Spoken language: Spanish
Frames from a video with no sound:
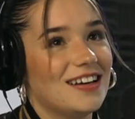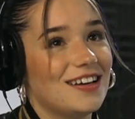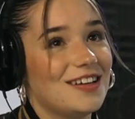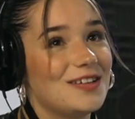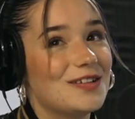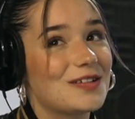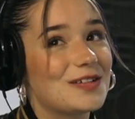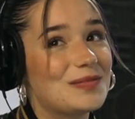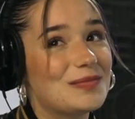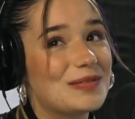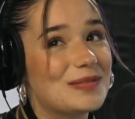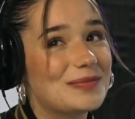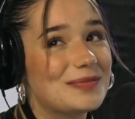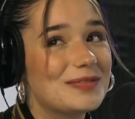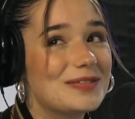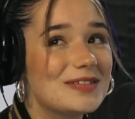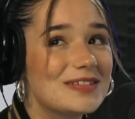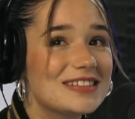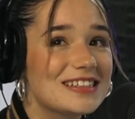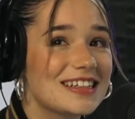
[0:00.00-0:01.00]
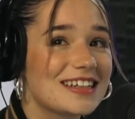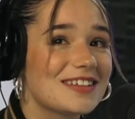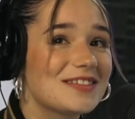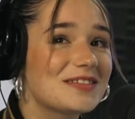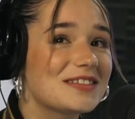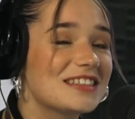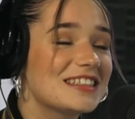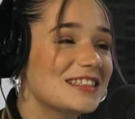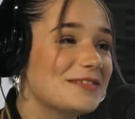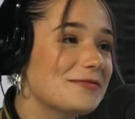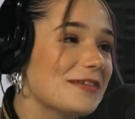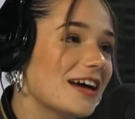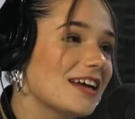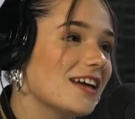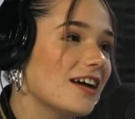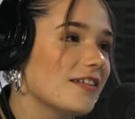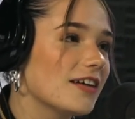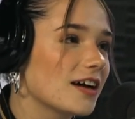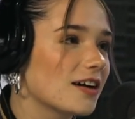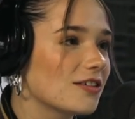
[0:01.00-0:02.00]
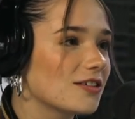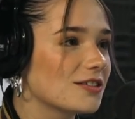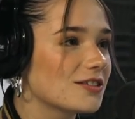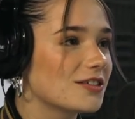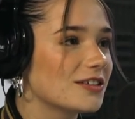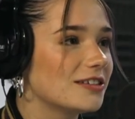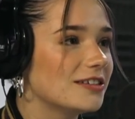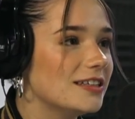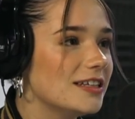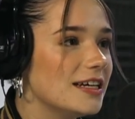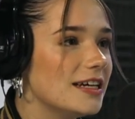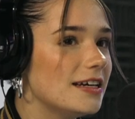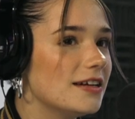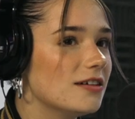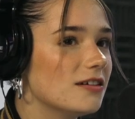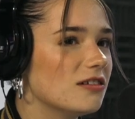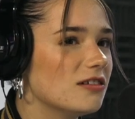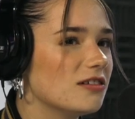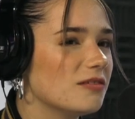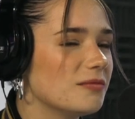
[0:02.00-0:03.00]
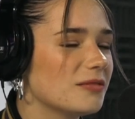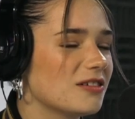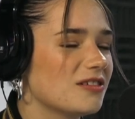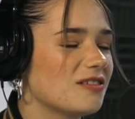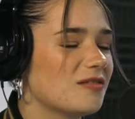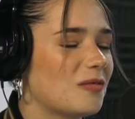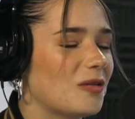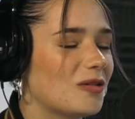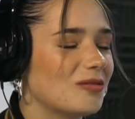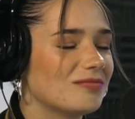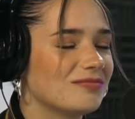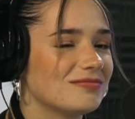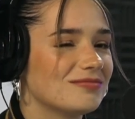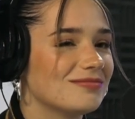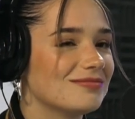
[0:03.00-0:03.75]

yo como, pucha, es que no sé si me vaya bien con otro estilo. me dijo como,